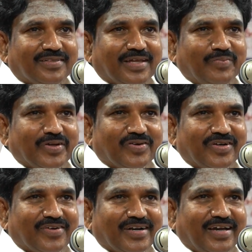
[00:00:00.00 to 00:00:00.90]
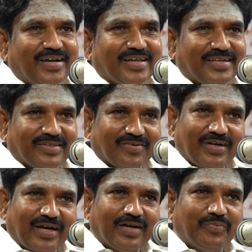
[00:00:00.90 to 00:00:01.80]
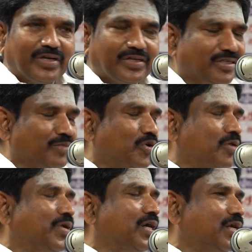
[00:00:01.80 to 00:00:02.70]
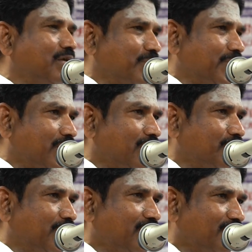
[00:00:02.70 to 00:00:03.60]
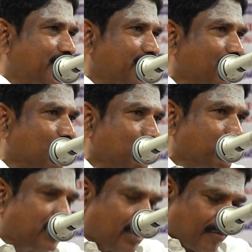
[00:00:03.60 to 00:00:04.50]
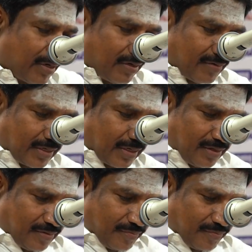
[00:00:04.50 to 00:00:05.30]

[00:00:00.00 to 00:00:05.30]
தன்மை கொண்டவர்களாக இருந்தவர்கள் ஆன்மீகத்தின் மூலமாக நம்ம எல்லாம் நல்ல வழியிலே கொண்டு சென்றவர்கள் அவர்கள்